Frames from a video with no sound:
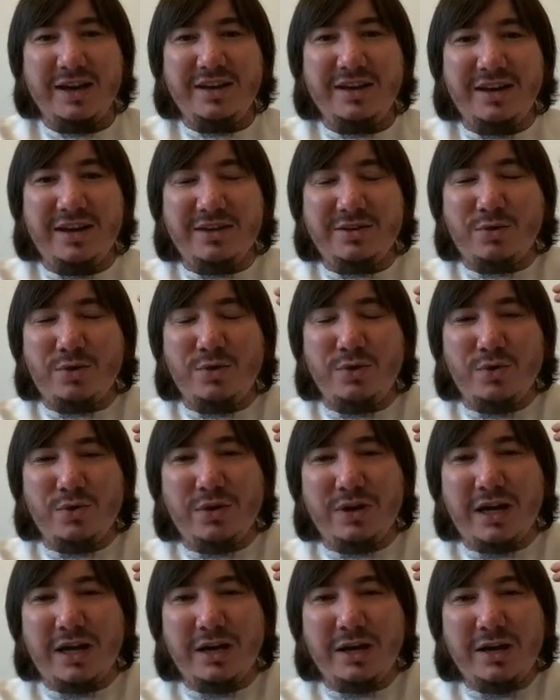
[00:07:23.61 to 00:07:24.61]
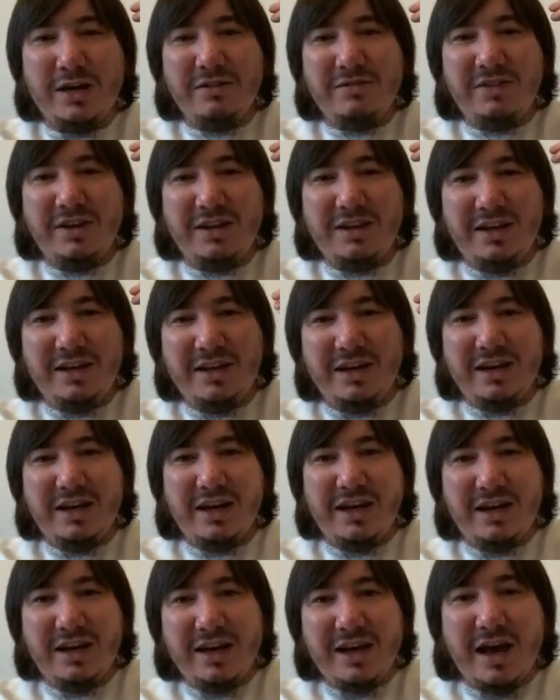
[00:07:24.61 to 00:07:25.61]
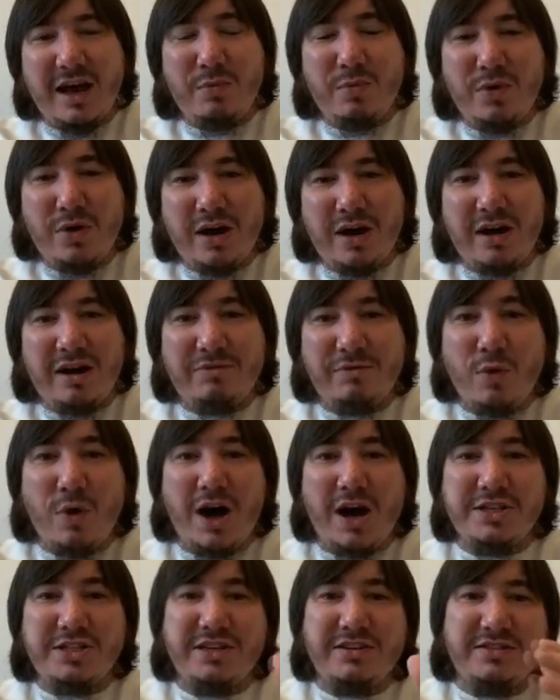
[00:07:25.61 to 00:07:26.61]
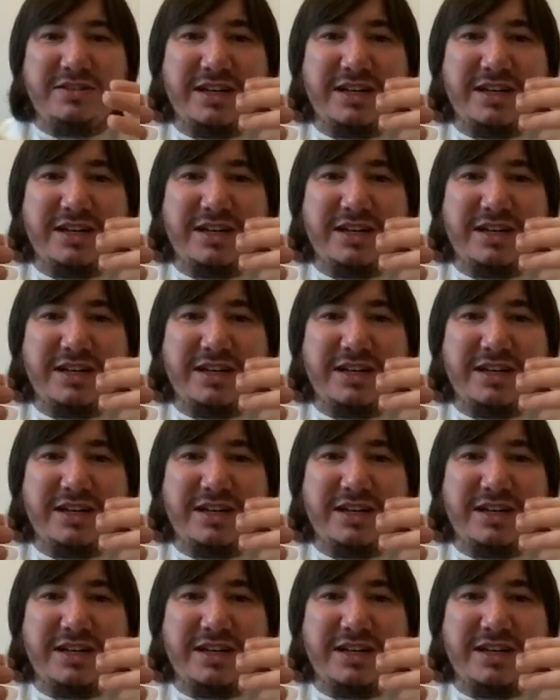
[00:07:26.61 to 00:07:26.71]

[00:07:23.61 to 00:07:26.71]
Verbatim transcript: Ядхулуна фи дин афуаджа,